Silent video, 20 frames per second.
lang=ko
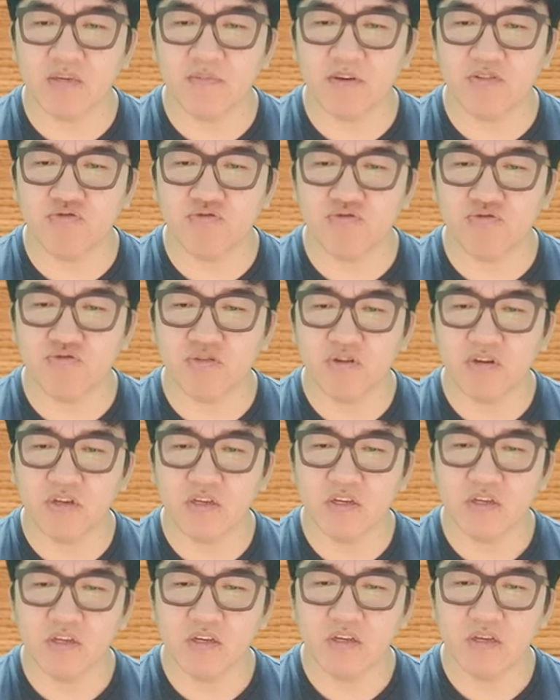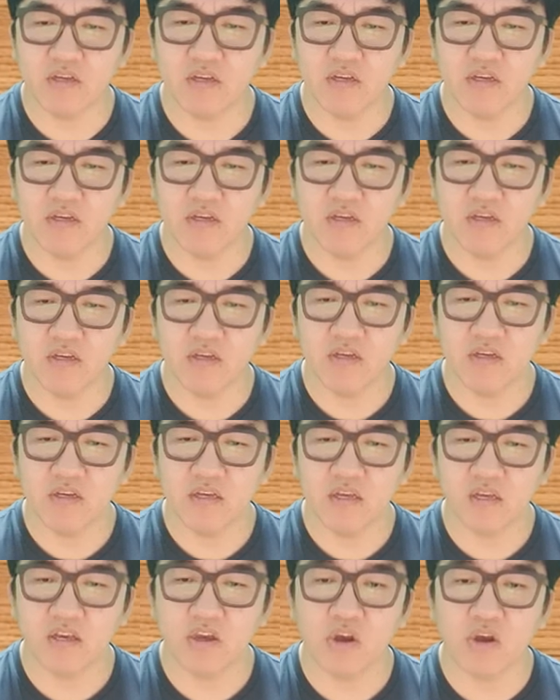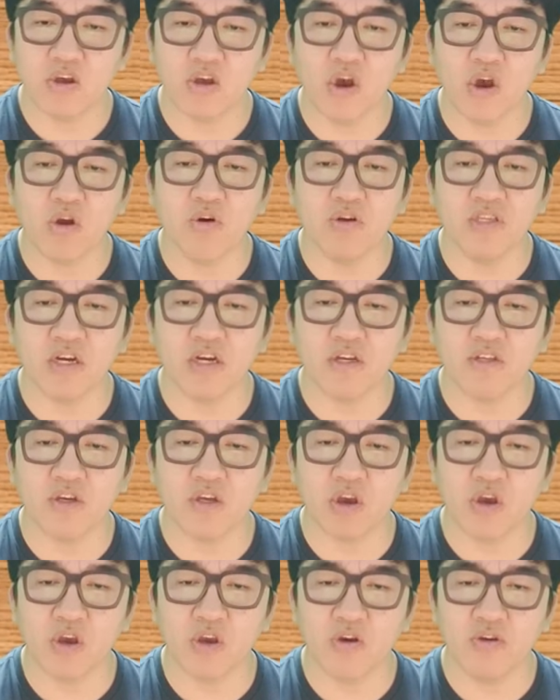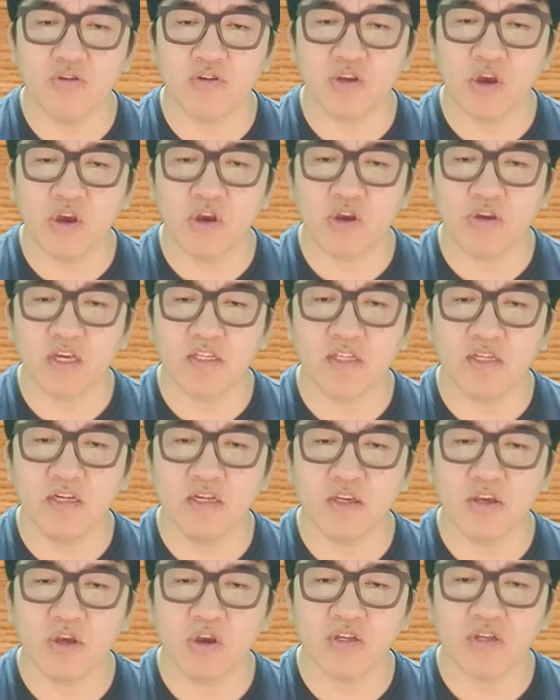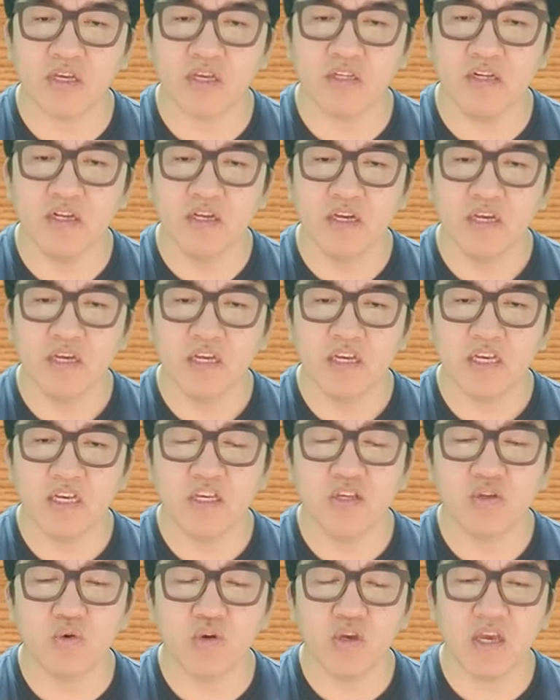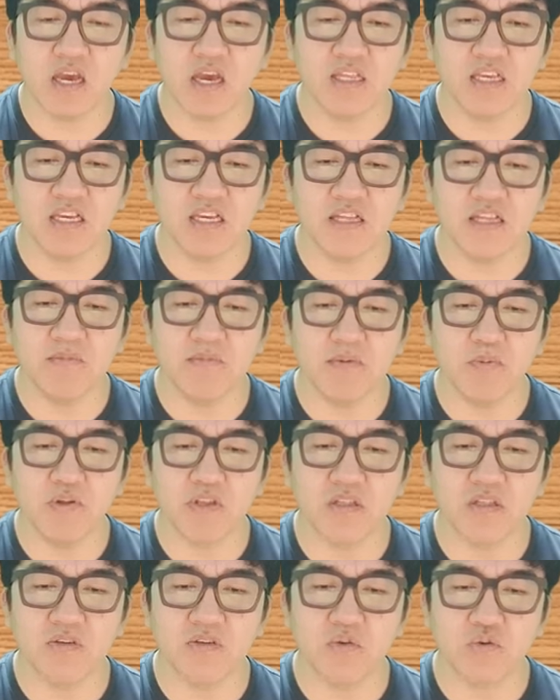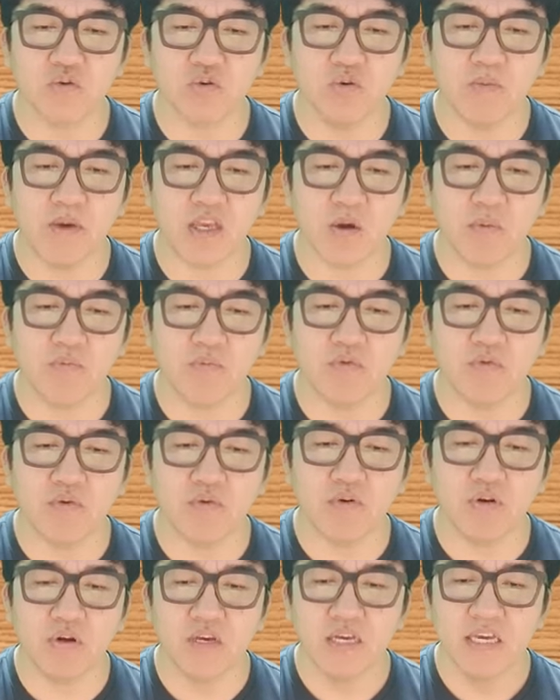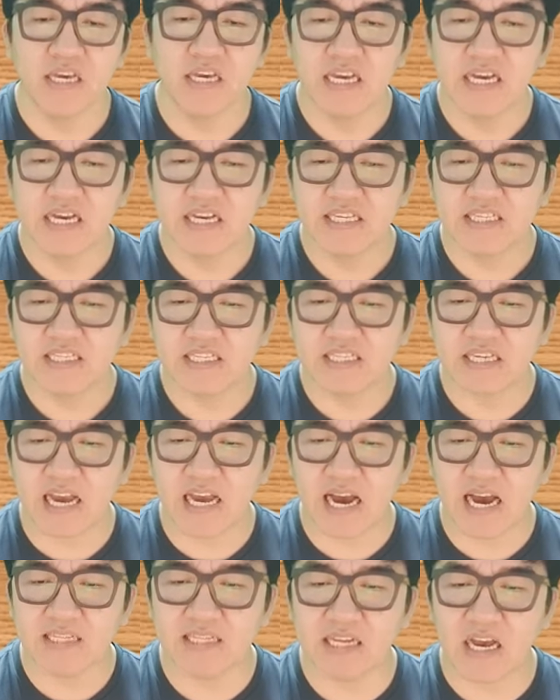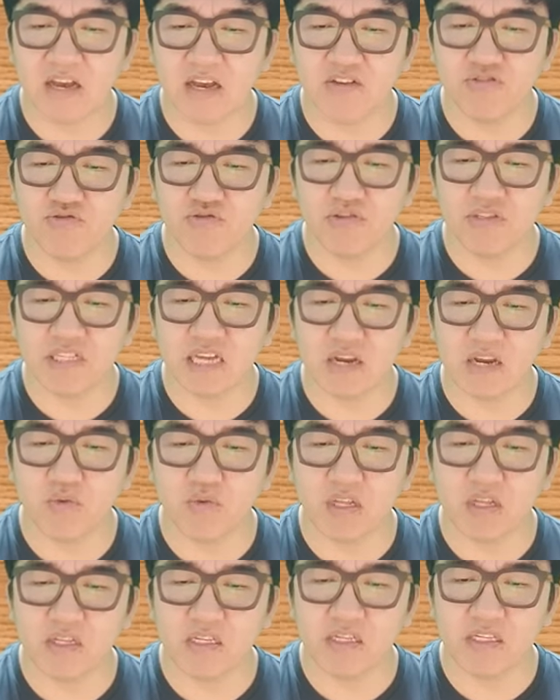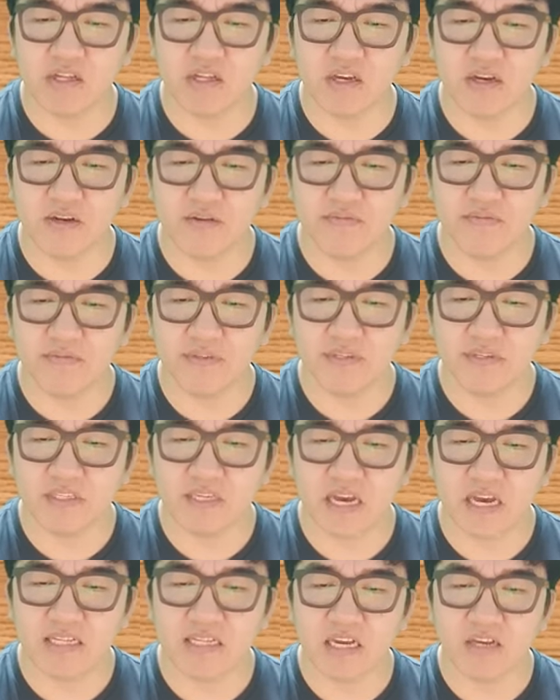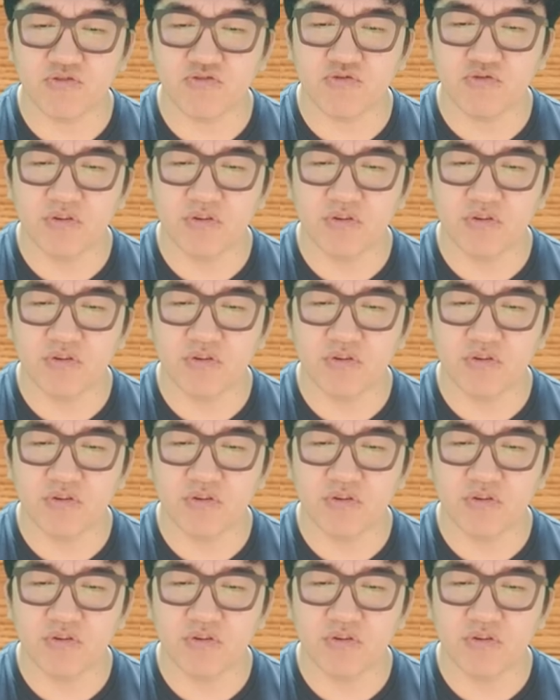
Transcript: 주주. 아, 경영권자겠죠, 경영 경영자들, 경영자들. 이쪽이 한 20, 30% 정도밖에 없고 자사주를 쌓아놓은 애들이 있어요. 자사주.